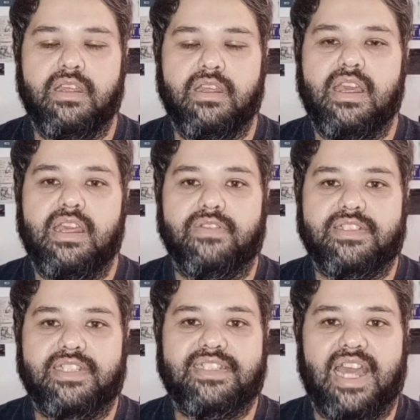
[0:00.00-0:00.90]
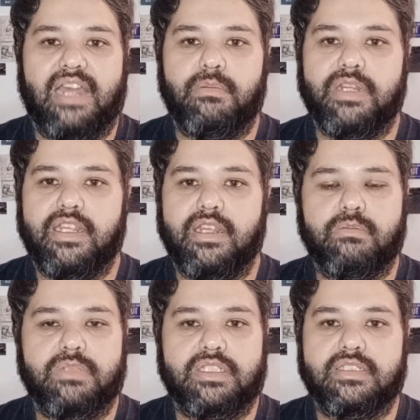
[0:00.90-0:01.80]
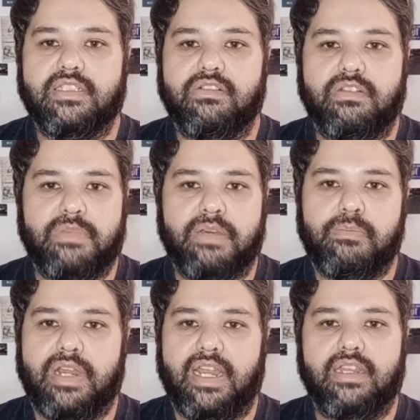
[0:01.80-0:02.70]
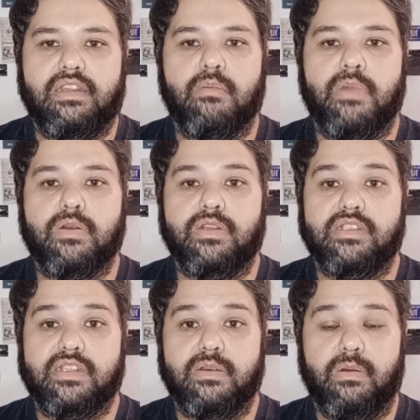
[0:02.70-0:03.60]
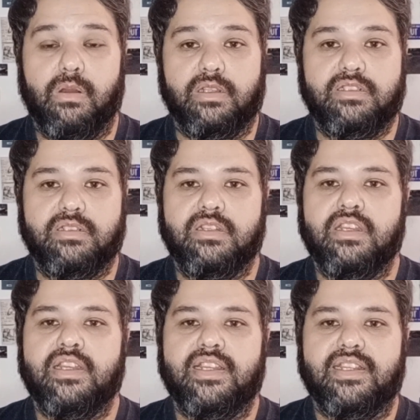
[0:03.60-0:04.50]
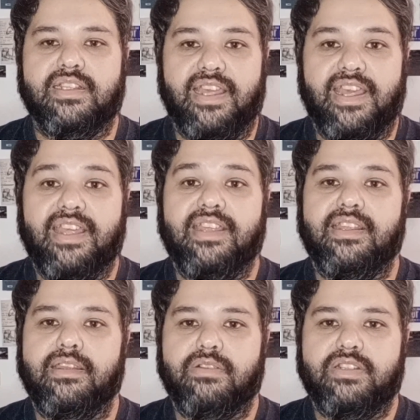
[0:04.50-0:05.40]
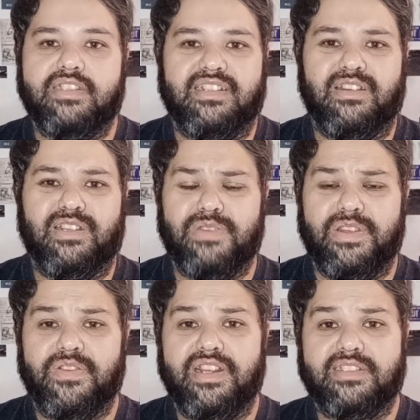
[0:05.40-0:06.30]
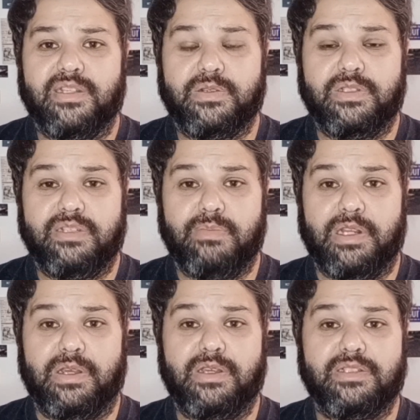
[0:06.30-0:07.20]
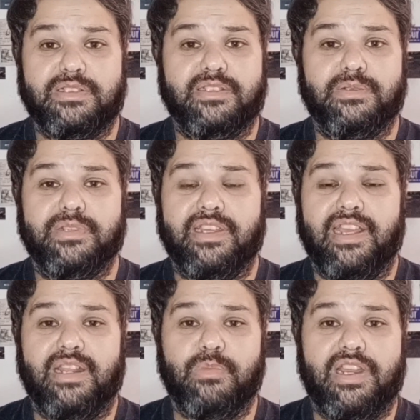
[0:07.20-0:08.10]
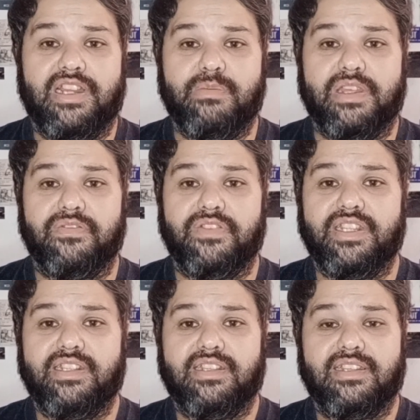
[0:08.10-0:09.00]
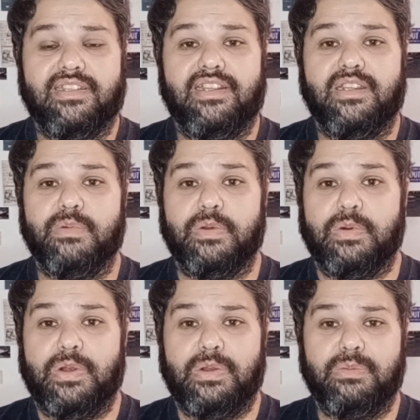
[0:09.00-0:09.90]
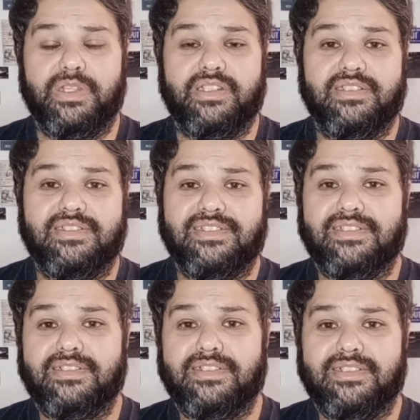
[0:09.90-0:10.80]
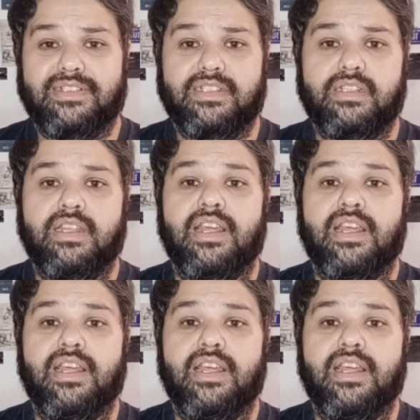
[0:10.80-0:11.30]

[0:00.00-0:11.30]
Vocês sabem que romance não é minha praia, né? É uma coisa que eu gosto. Né? E eu achei, nossa, vai ficar nessa coisa melosa do que ela é a mulher da minha vida, ele é meu homem. Né?